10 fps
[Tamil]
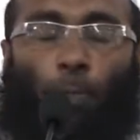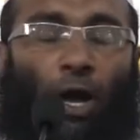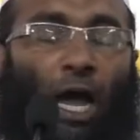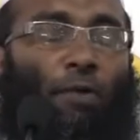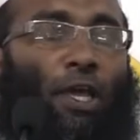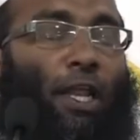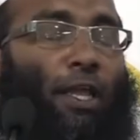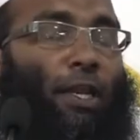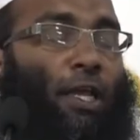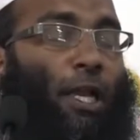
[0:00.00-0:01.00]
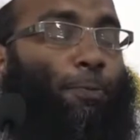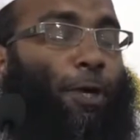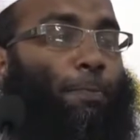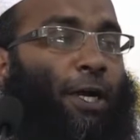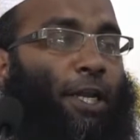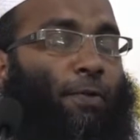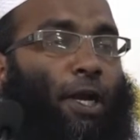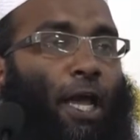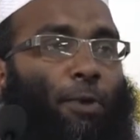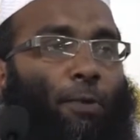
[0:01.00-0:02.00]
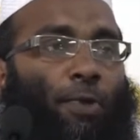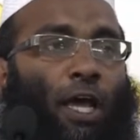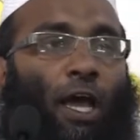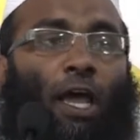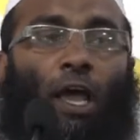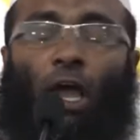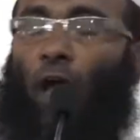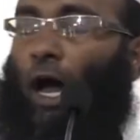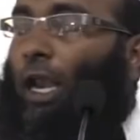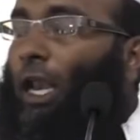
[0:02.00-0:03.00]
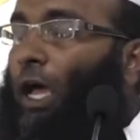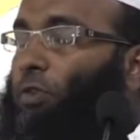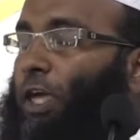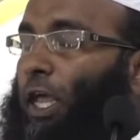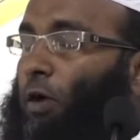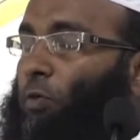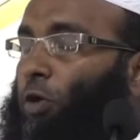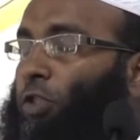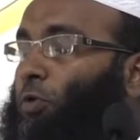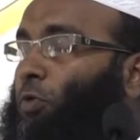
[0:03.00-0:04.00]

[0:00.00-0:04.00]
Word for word: பாவிகளையும் நீங்கள் பின்பற்ற வேண்டாம் என்பதாக அல்லாஹ் தாலா குறித்து